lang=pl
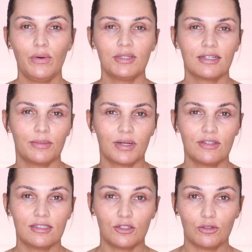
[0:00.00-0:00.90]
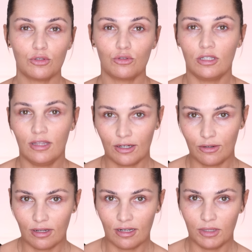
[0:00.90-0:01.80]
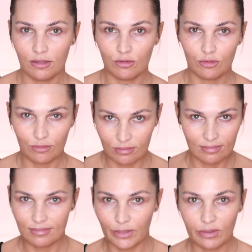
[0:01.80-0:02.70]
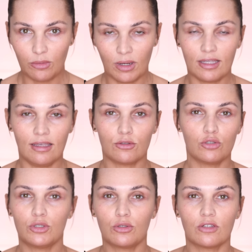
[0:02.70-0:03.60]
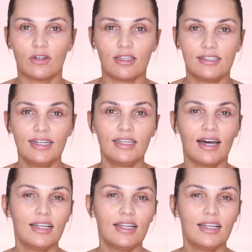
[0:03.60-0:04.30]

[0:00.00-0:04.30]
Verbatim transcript: Miałam tak naprawdę zacząć od innego elementu całego makijażu i przygotowania cery,